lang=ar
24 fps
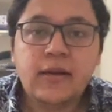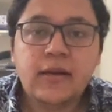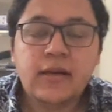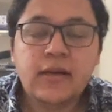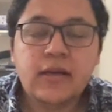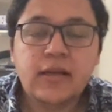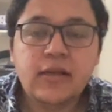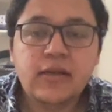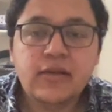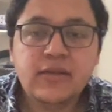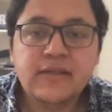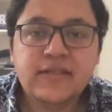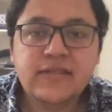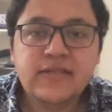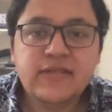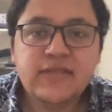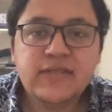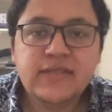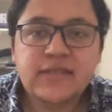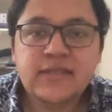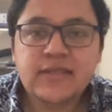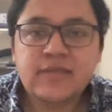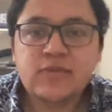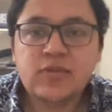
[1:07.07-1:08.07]
اليو US
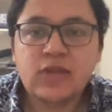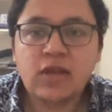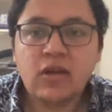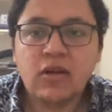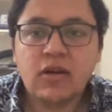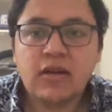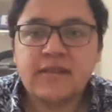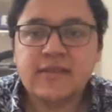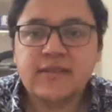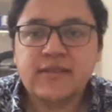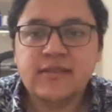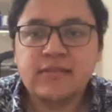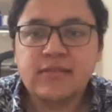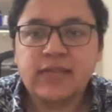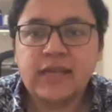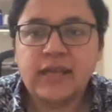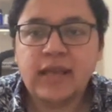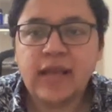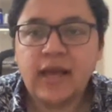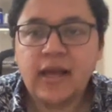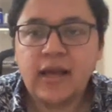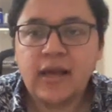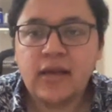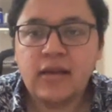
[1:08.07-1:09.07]
visas بتنقسم
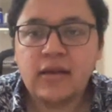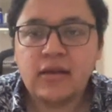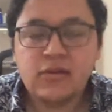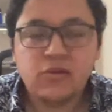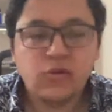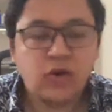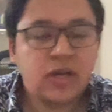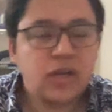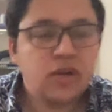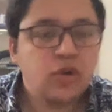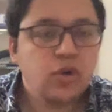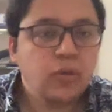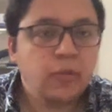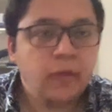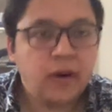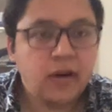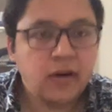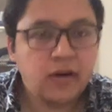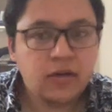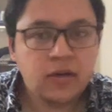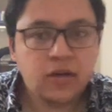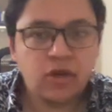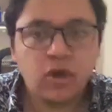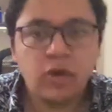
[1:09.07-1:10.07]
الى نوعين
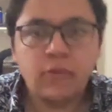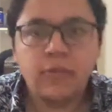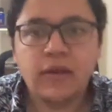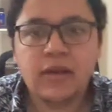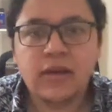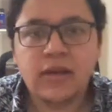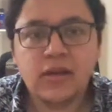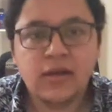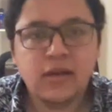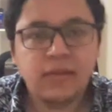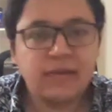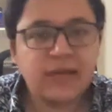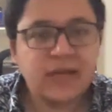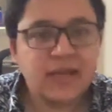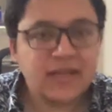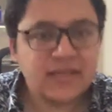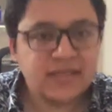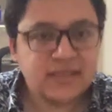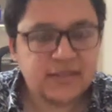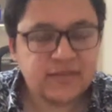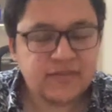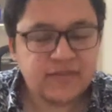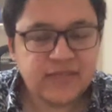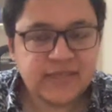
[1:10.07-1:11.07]
كبار اللي هما
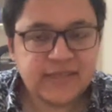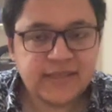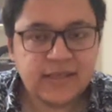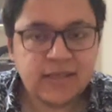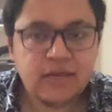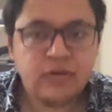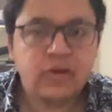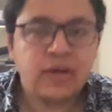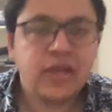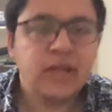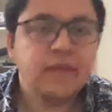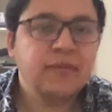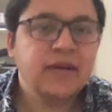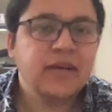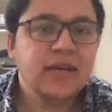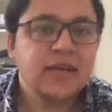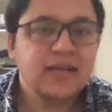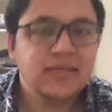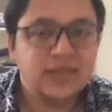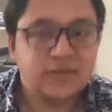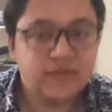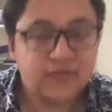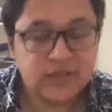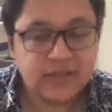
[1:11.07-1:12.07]
immigrant visa فيزا
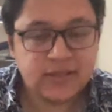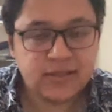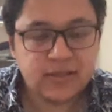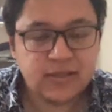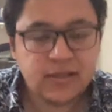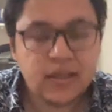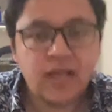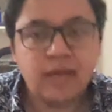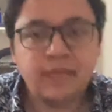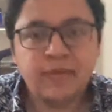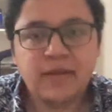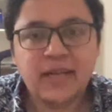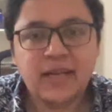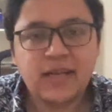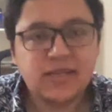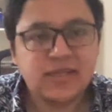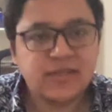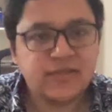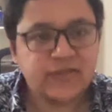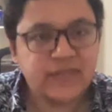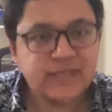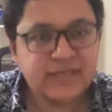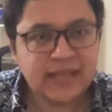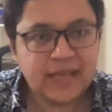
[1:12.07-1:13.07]
immigrant فيزا non immigrant
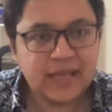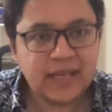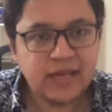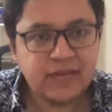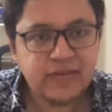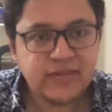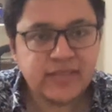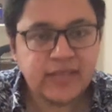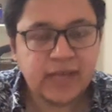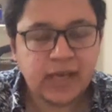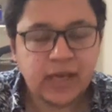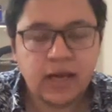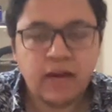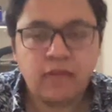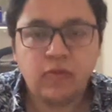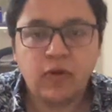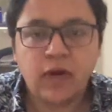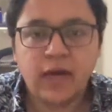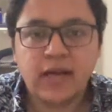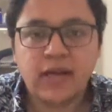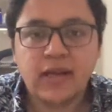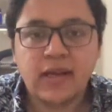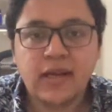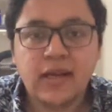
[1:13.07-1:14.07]
فيزا اللي هي فيزا غير
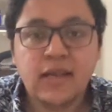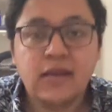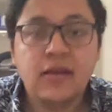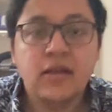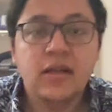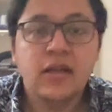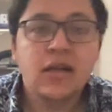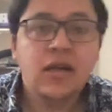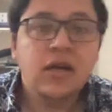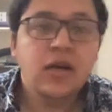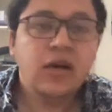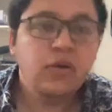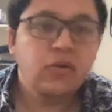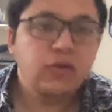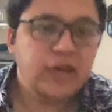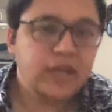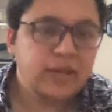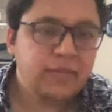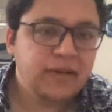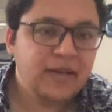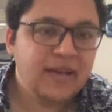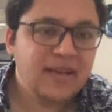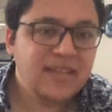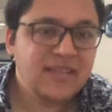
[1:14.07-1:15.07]
المهاجرين
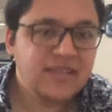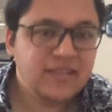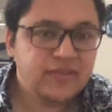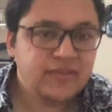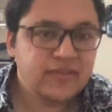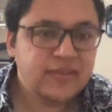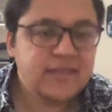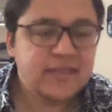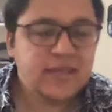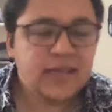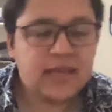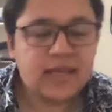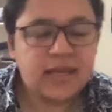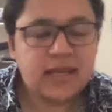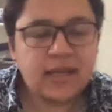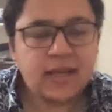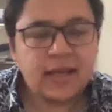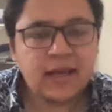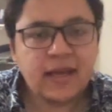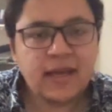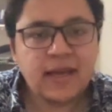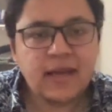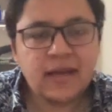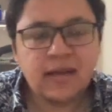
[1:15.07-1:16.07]
والإيميجرانت فيزا اللي
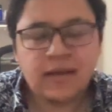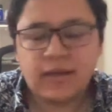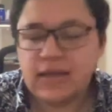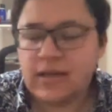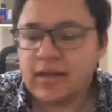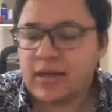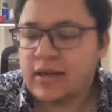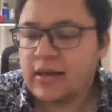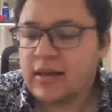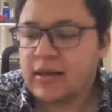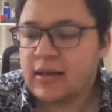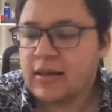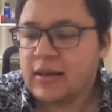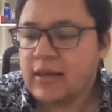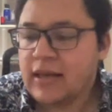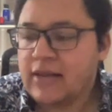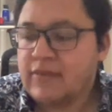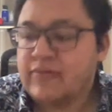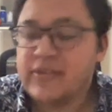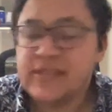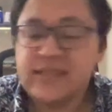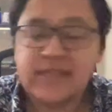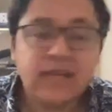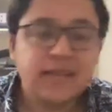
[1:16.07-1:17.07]
هي آه،
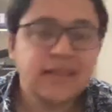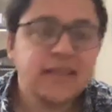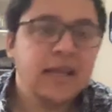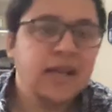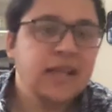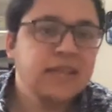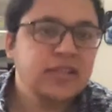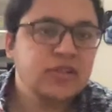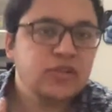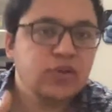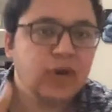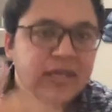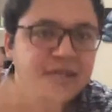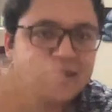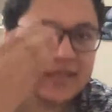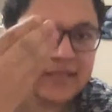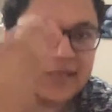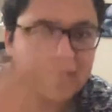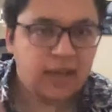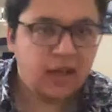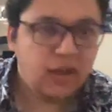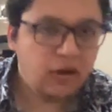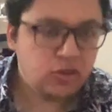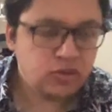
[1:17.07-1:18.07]
الفيزات التي تؤدي
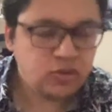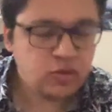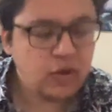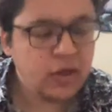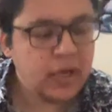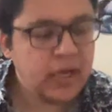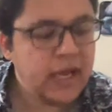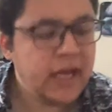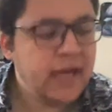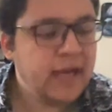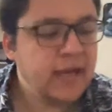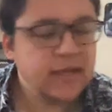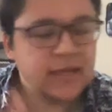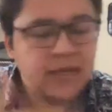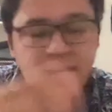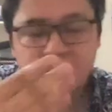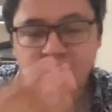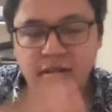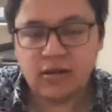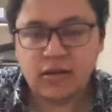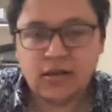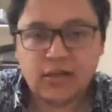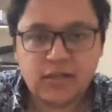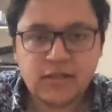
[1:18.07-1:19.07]
إلى حصولك على الجرين
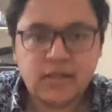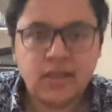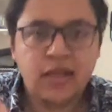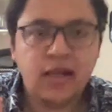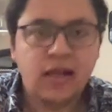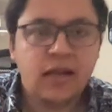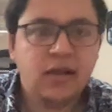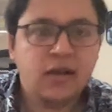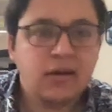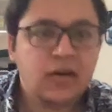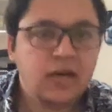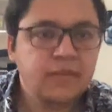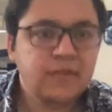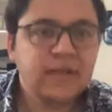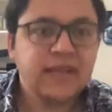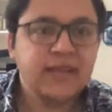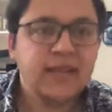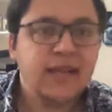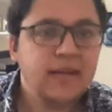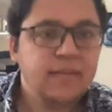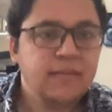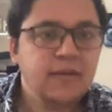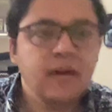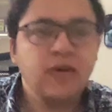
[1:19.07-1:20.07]
كارد اللي هي الإقامة
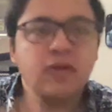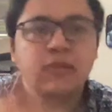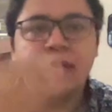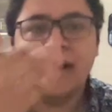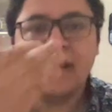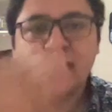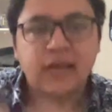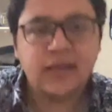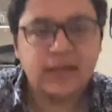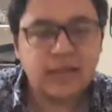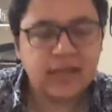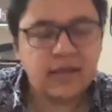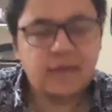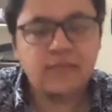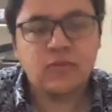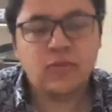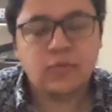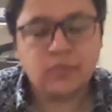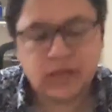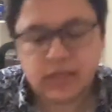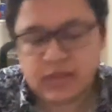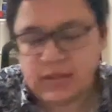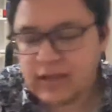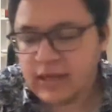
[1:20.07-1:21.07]
الدايمة وبعد كده
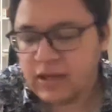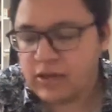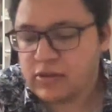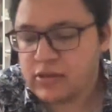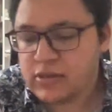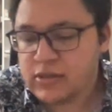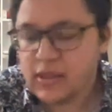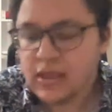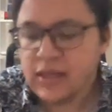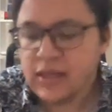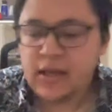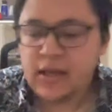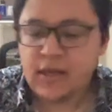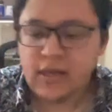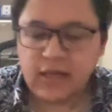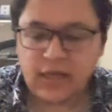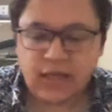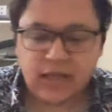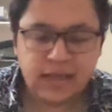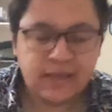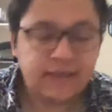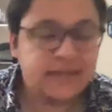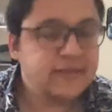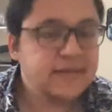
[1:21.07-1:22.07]
ممكن تاخد
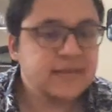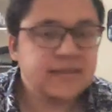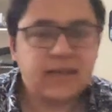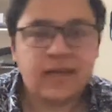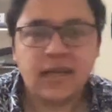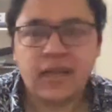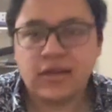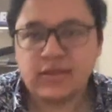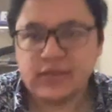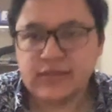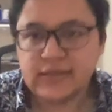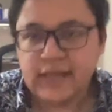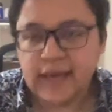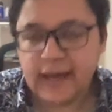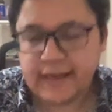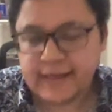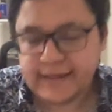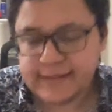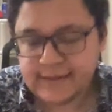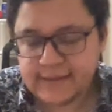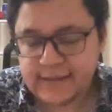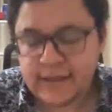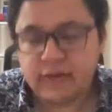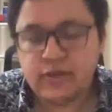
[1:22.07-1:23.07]
الجنسية لو أنت
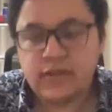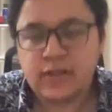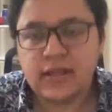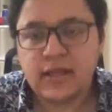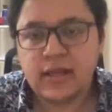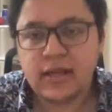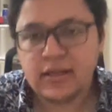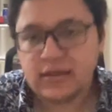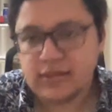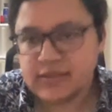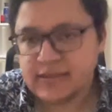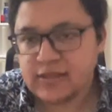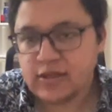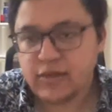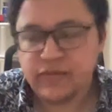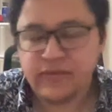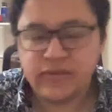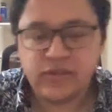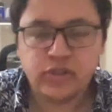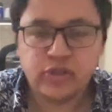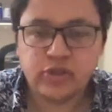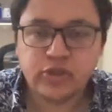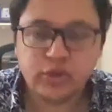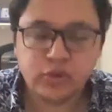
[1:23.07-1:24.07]
عايز لو أنت
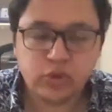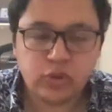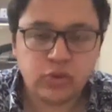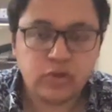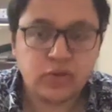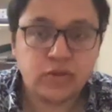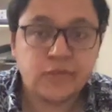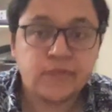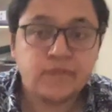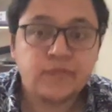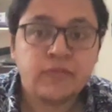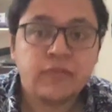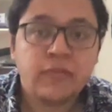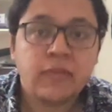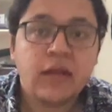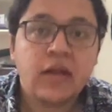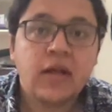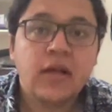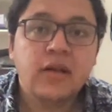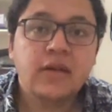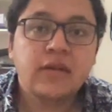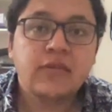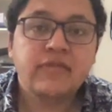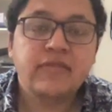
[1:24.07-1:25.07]
استوفيت الشروط
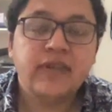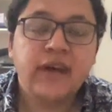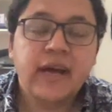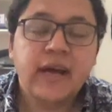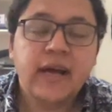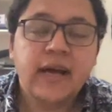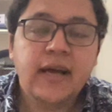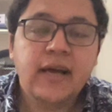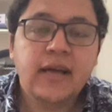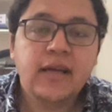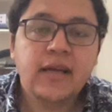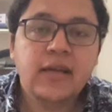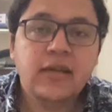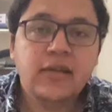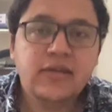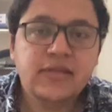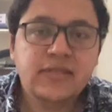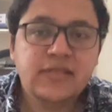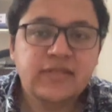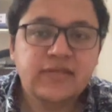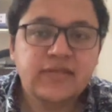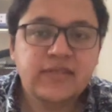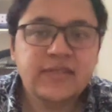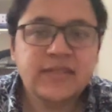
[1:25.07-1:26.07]
فاليو
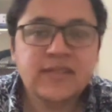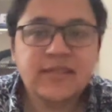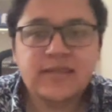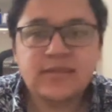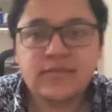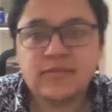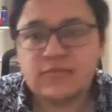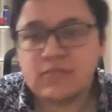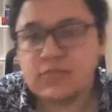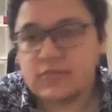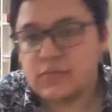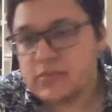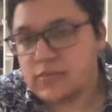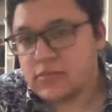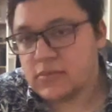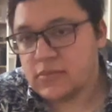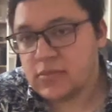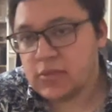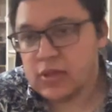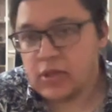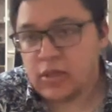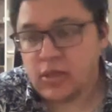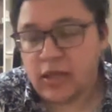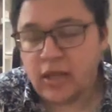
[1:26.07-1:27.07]
اس فيزاز
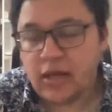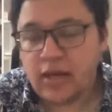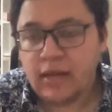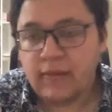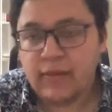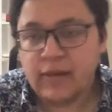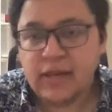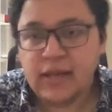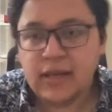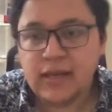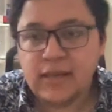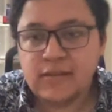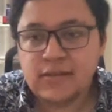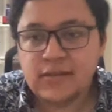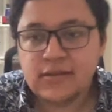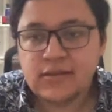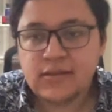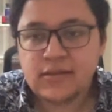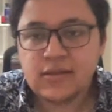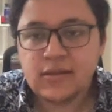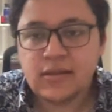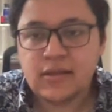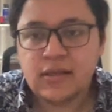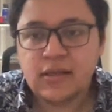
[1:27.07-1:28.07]
النون ايميجرانت
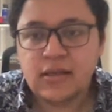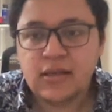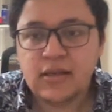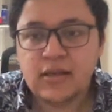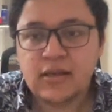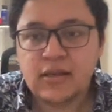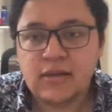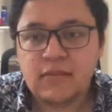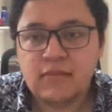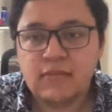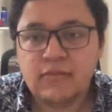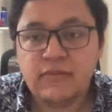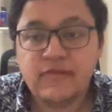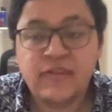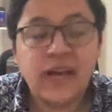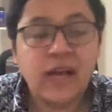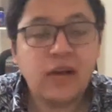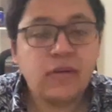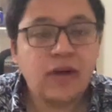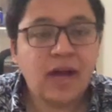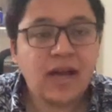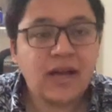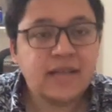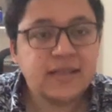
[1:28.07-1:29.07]
في
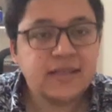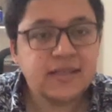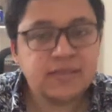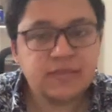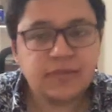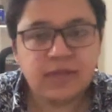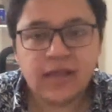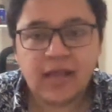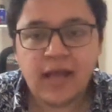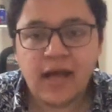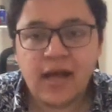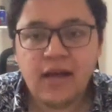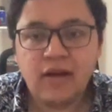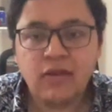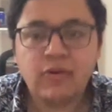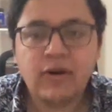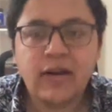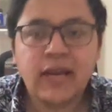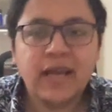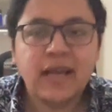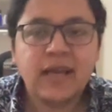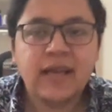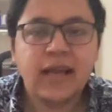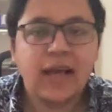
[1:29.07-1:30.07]
انواع كتير منها
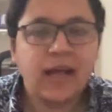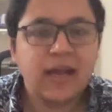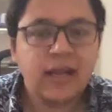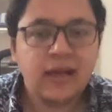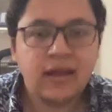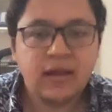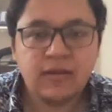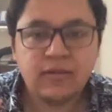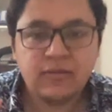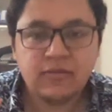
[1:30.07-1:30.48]
ولكن انا